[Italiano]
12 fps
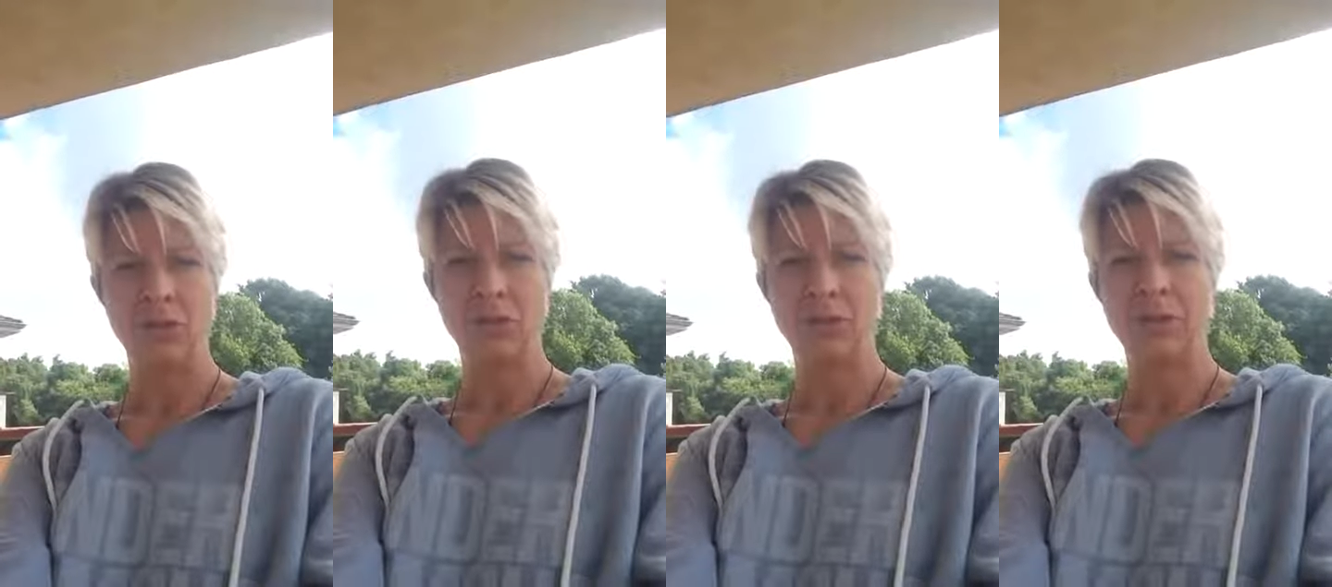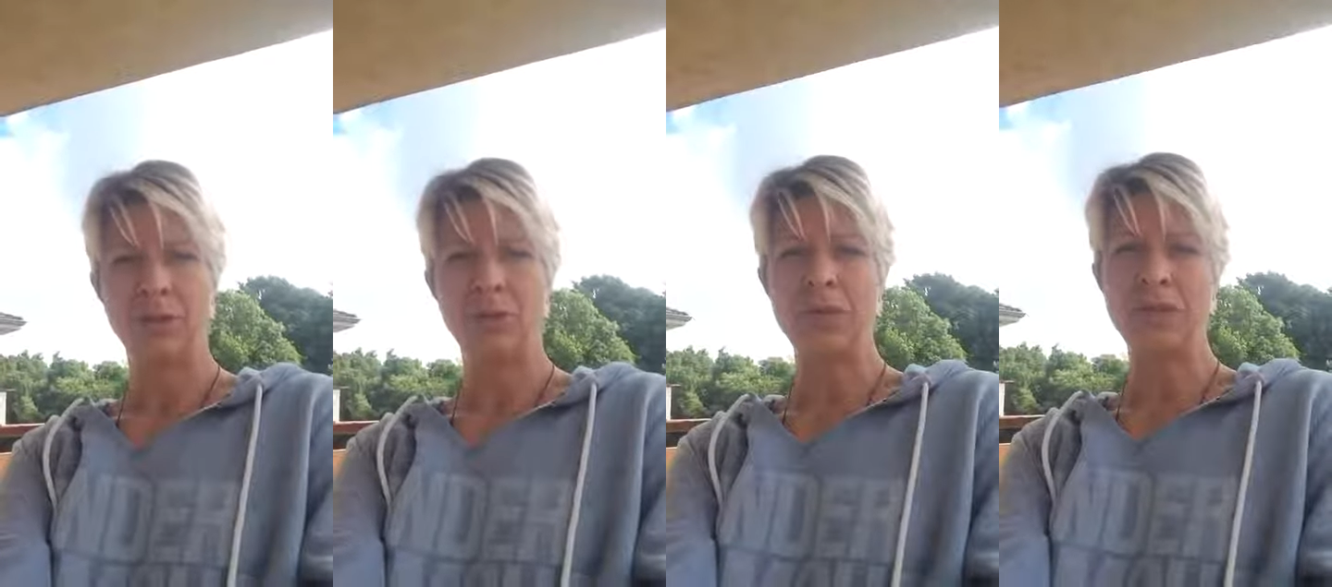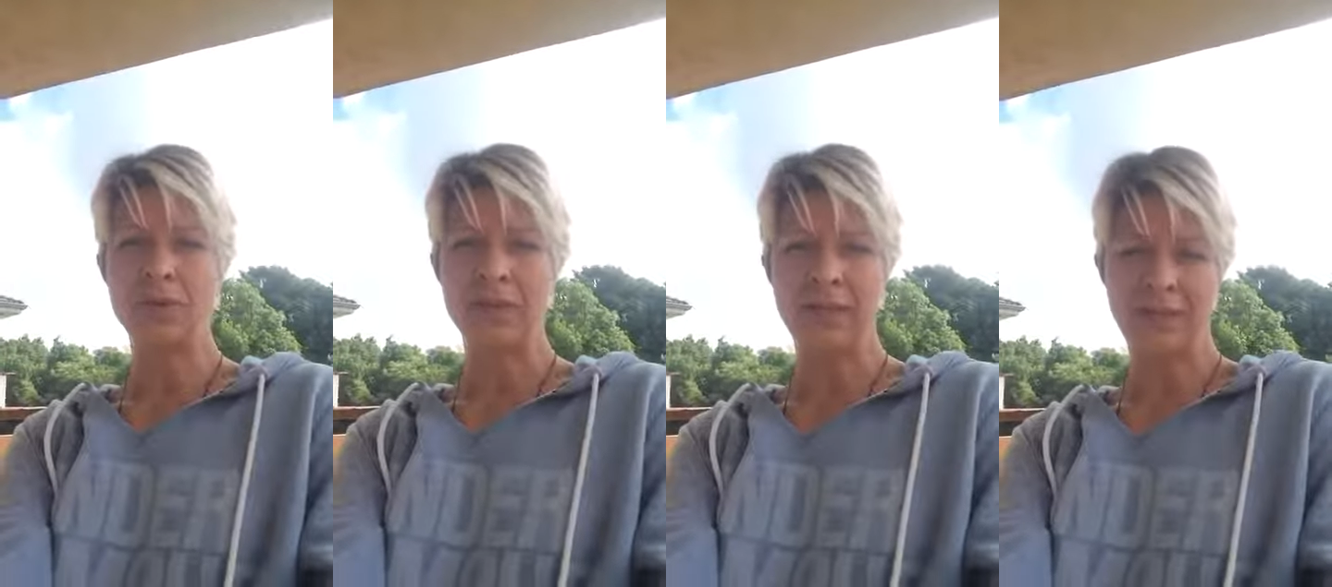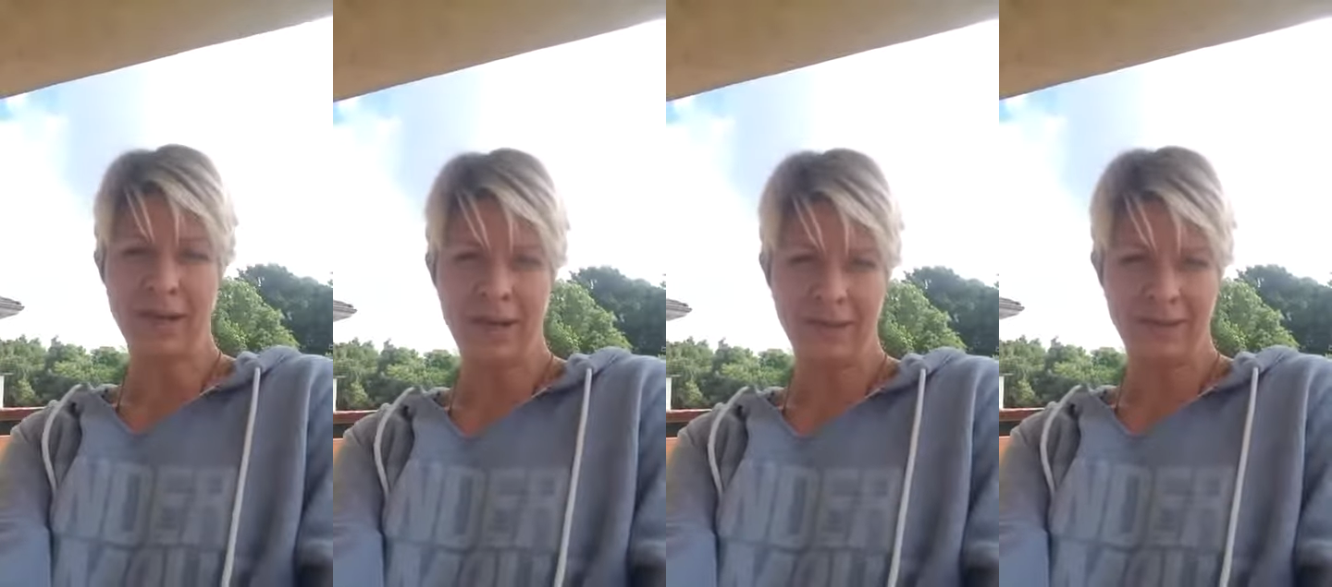cioè non, qui non
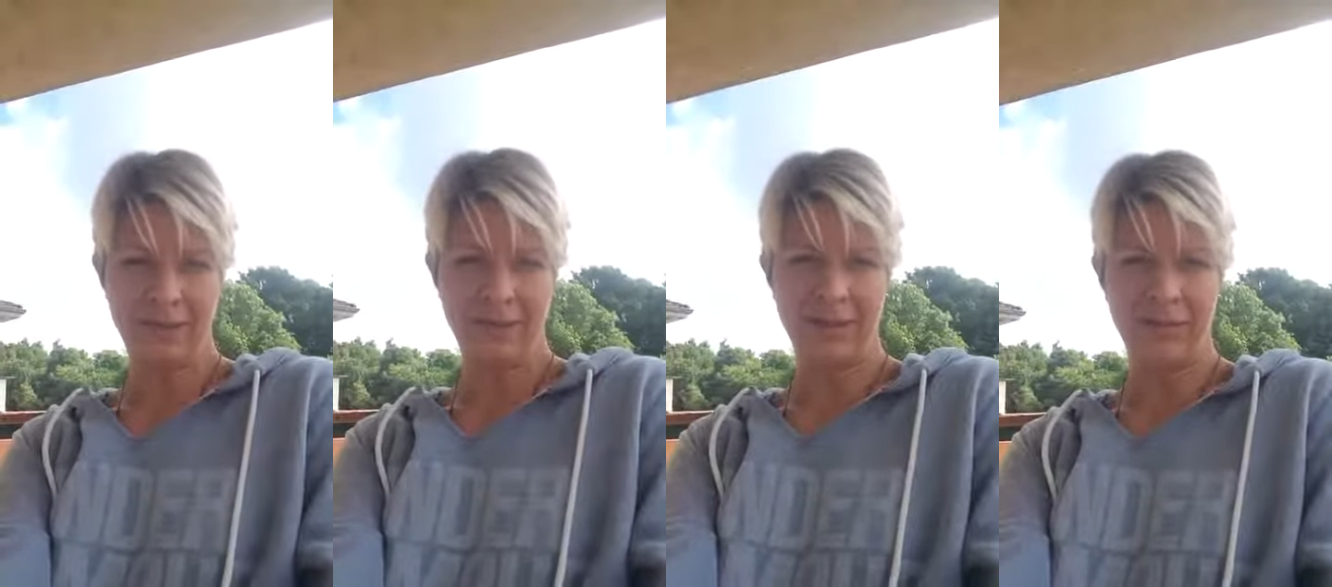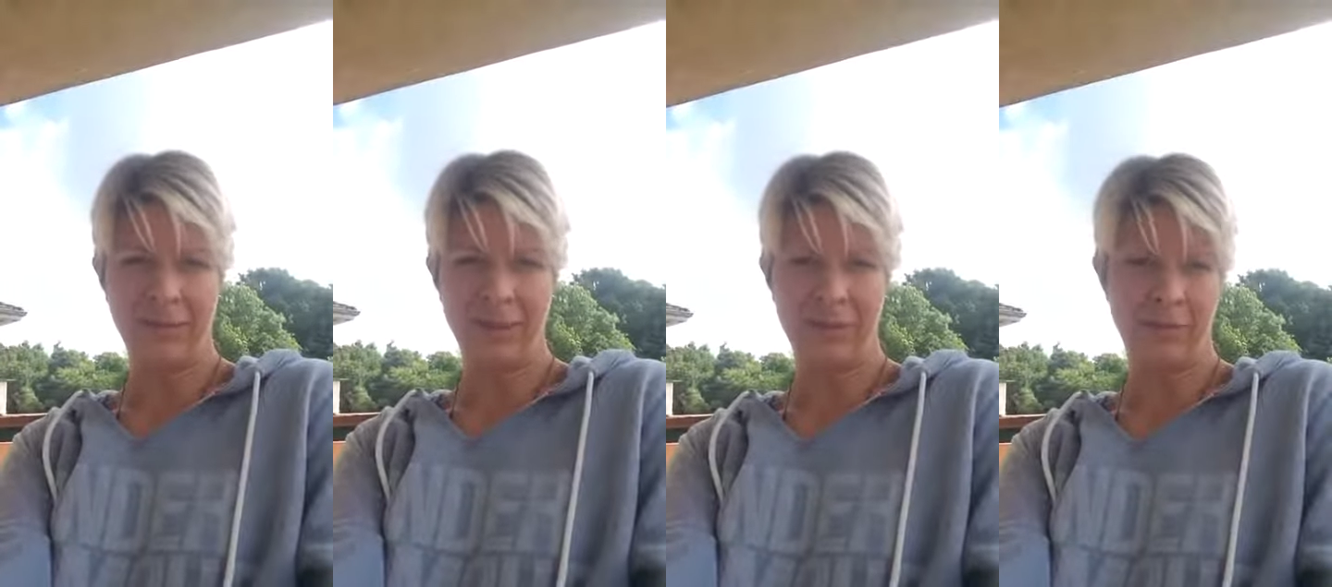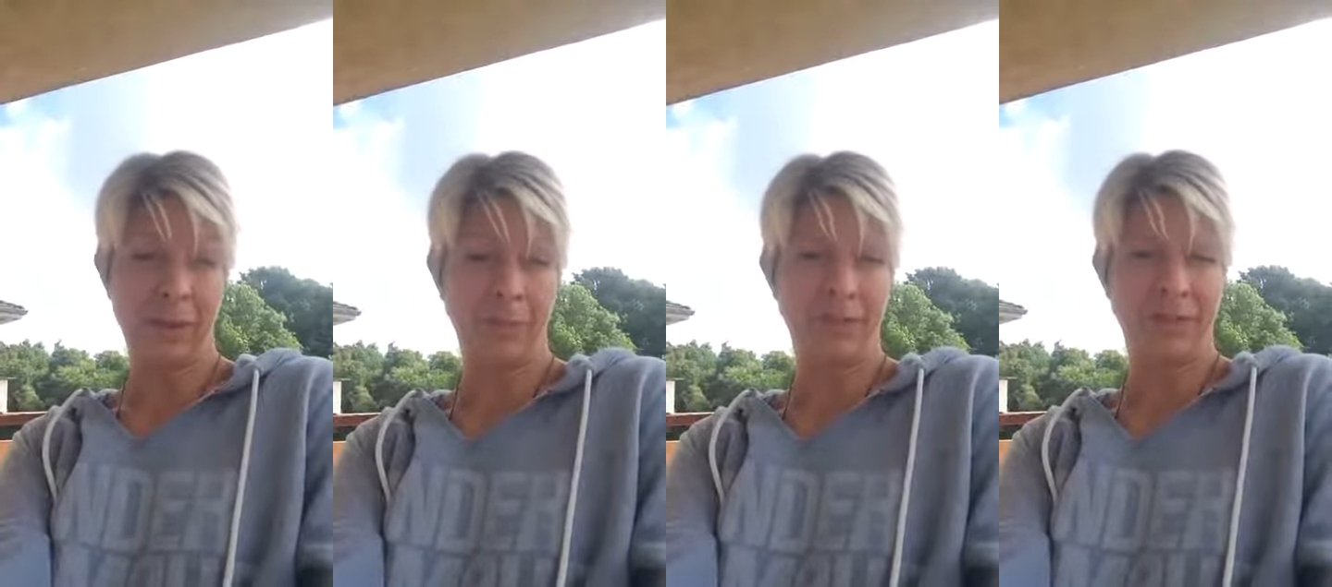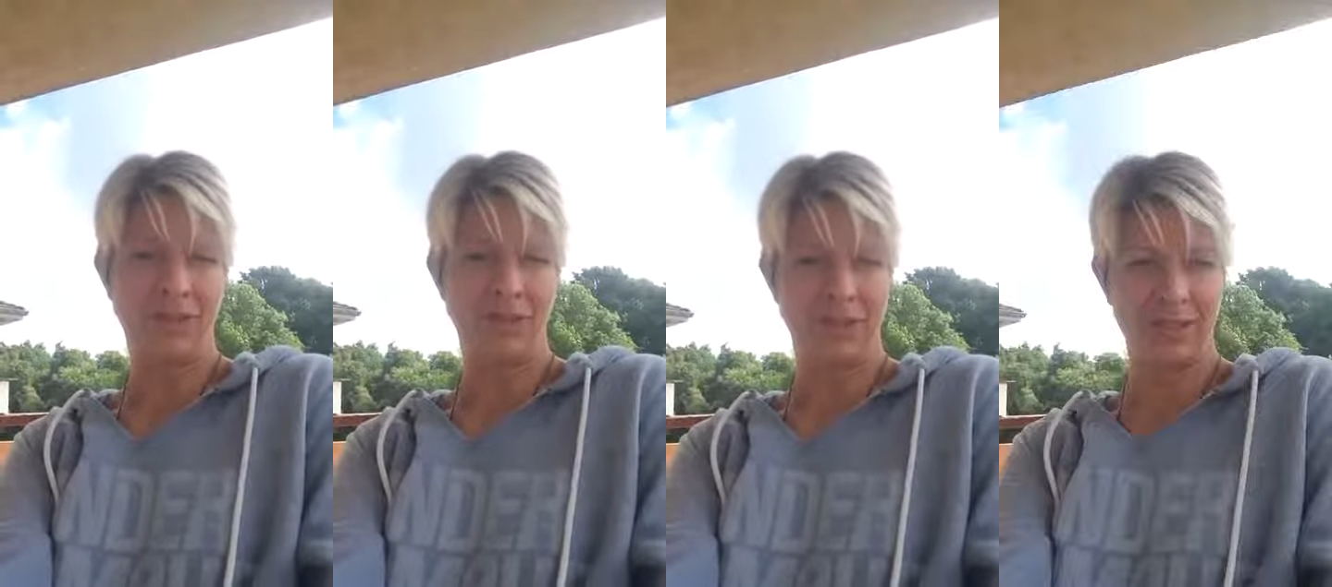si tratta di avere una
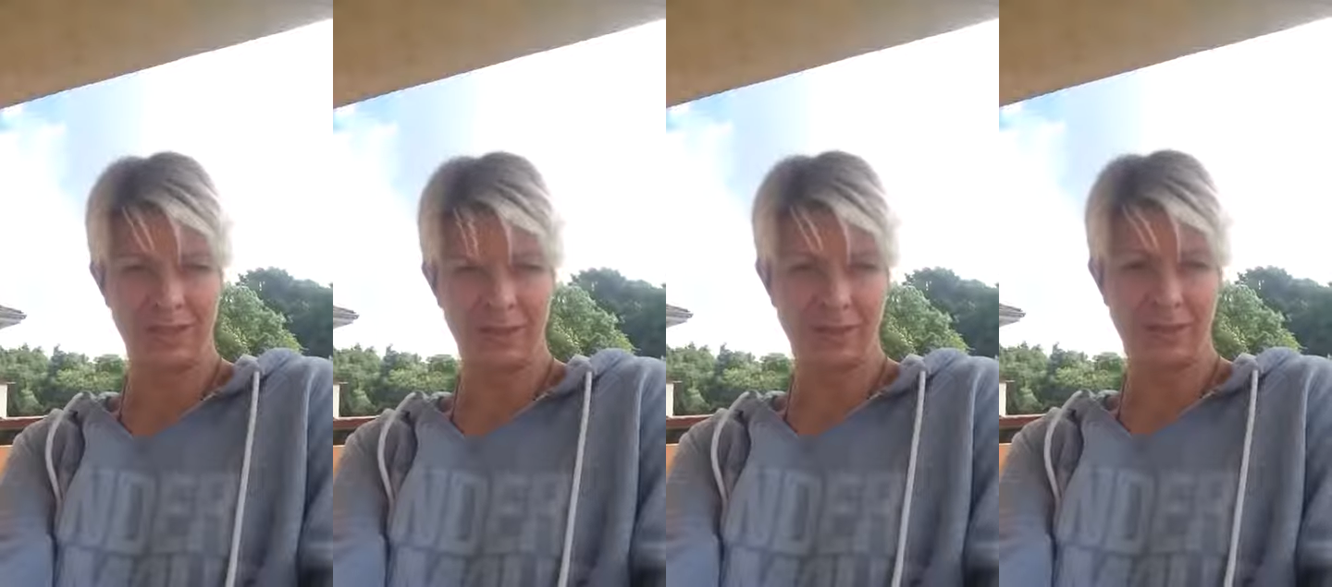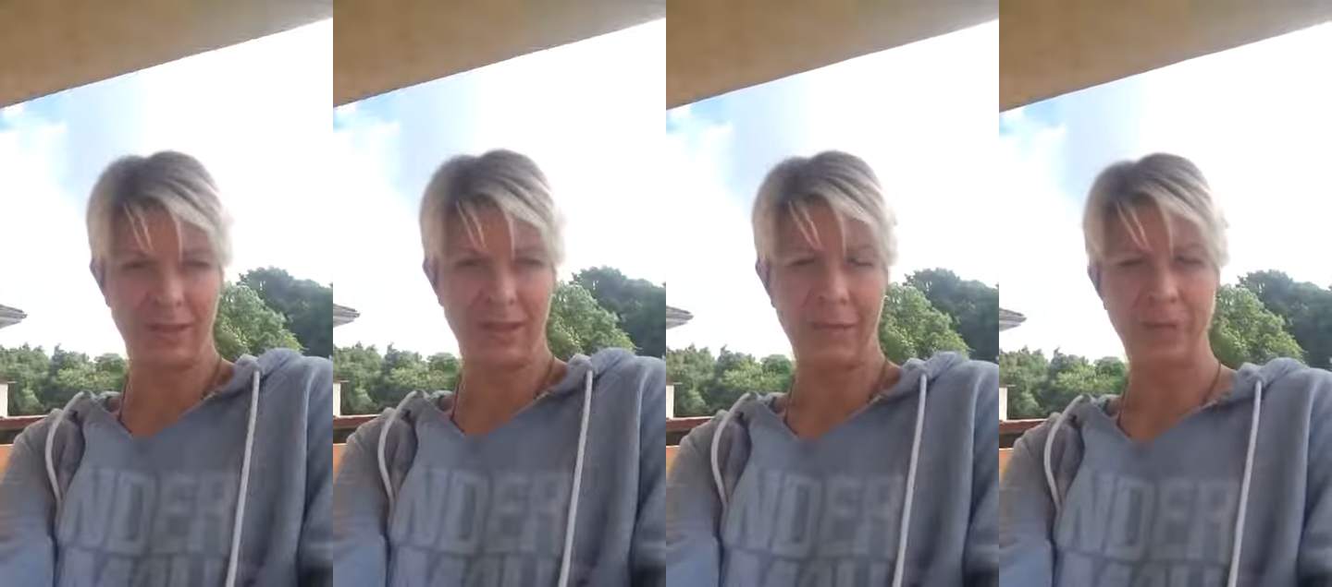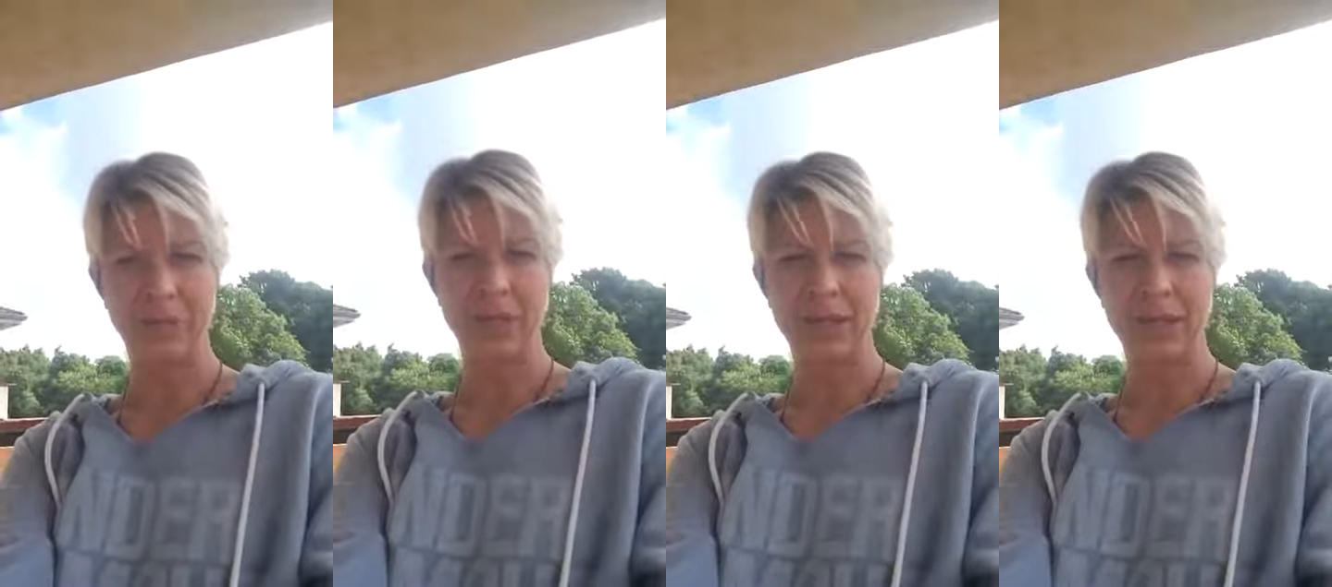percezione,